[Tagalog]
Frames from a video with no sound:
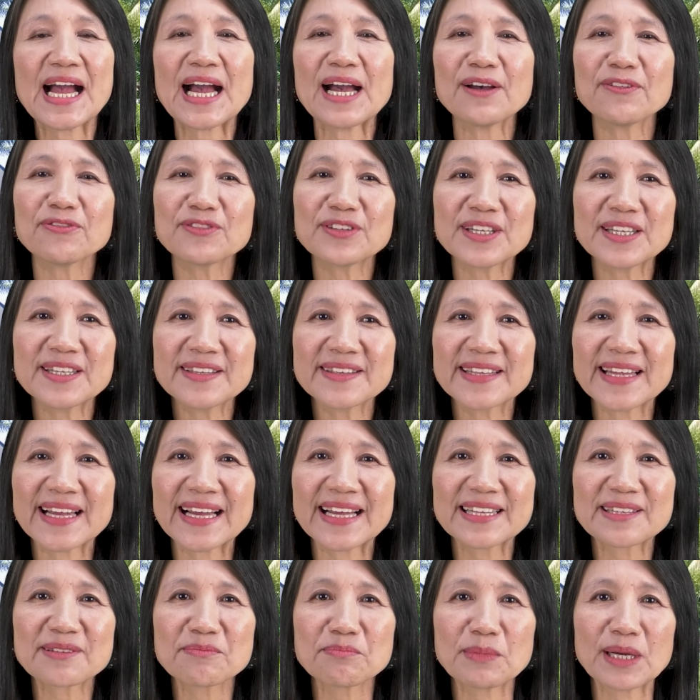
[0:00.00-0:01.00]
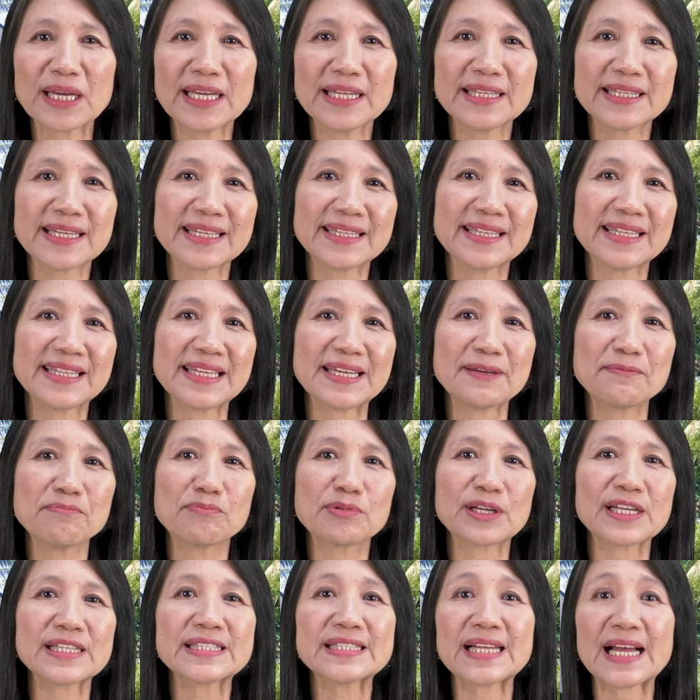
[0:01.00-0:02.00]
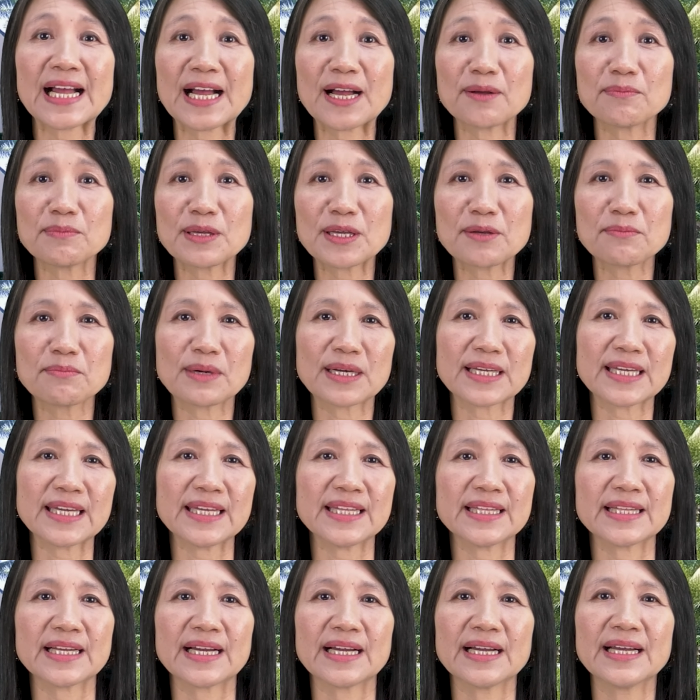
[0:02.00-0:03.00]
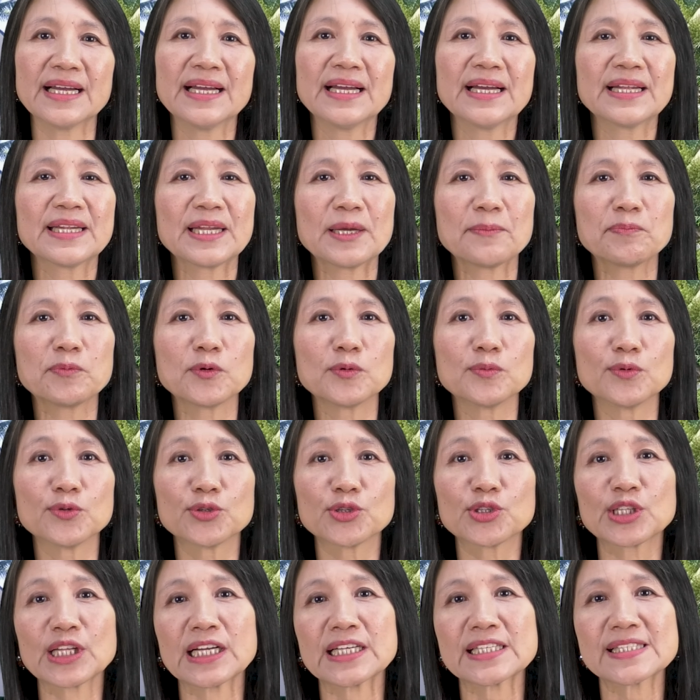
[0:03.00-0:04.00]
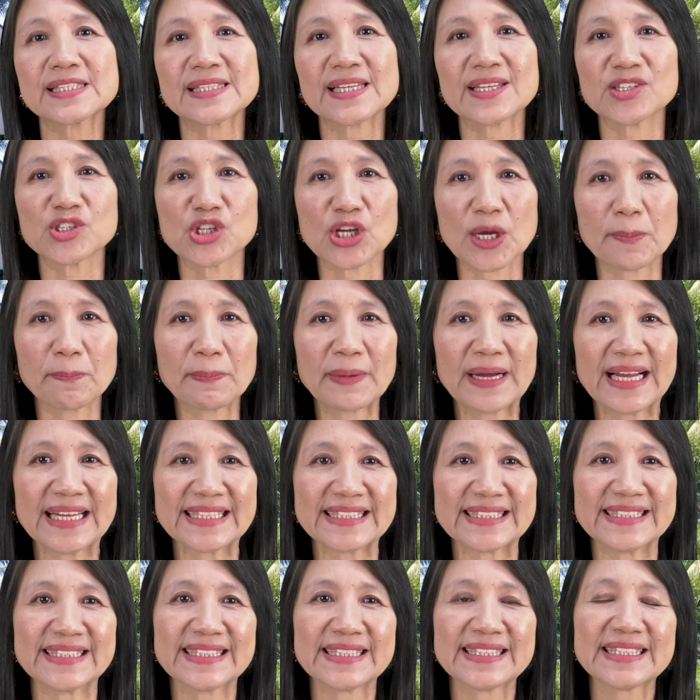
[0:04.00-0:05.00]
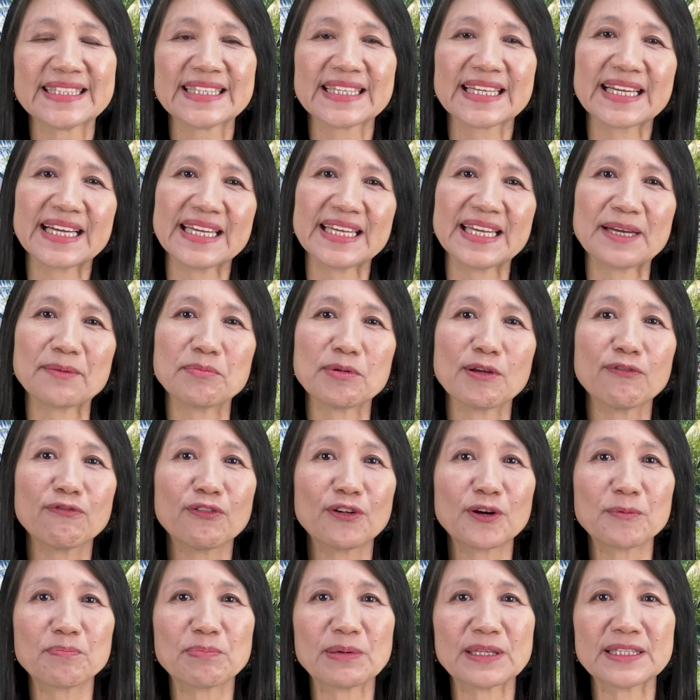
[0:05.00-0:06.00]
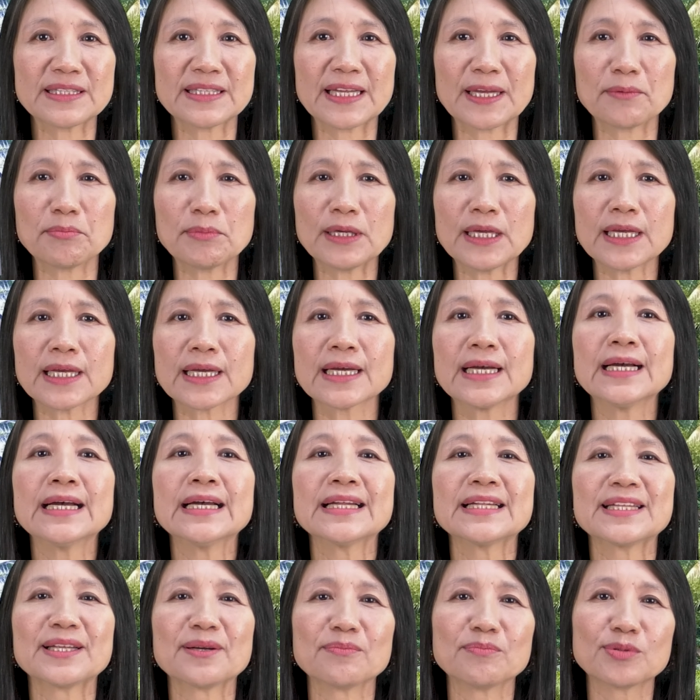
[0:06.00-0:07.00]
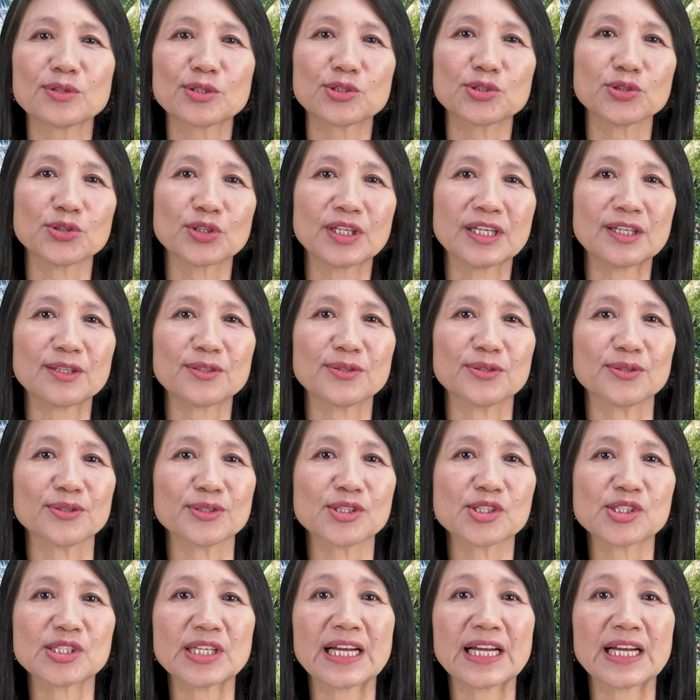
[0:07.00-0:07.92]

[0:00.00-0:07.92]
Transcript: After that, may nanlibre sa aming mag-ina na pumunta sa Japan. Kaya before pandemic, nabusog ako